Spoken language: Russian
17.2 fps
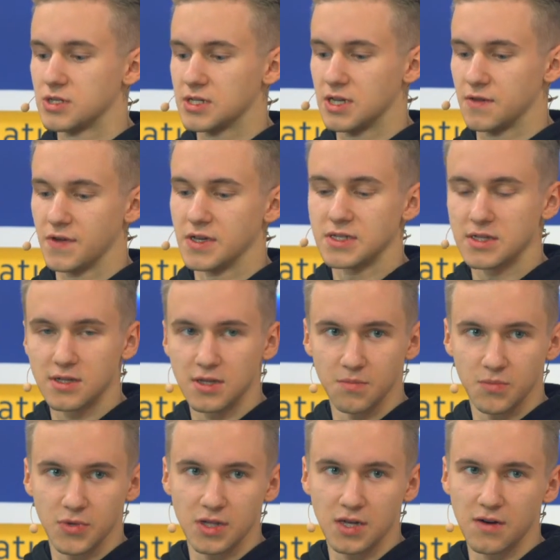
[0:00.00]
соответственно,
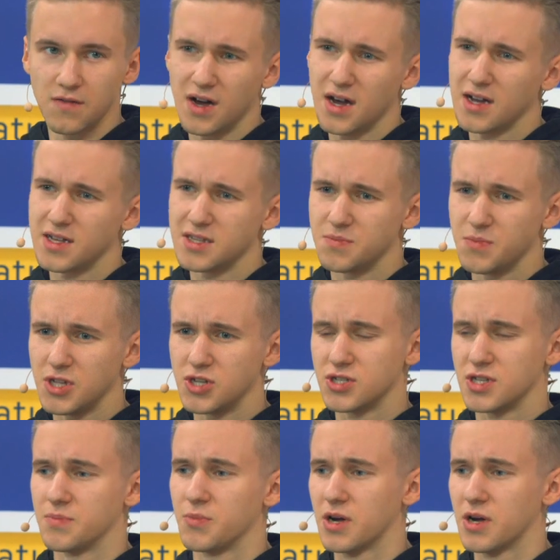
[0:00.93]
демпинговать, меньше тебя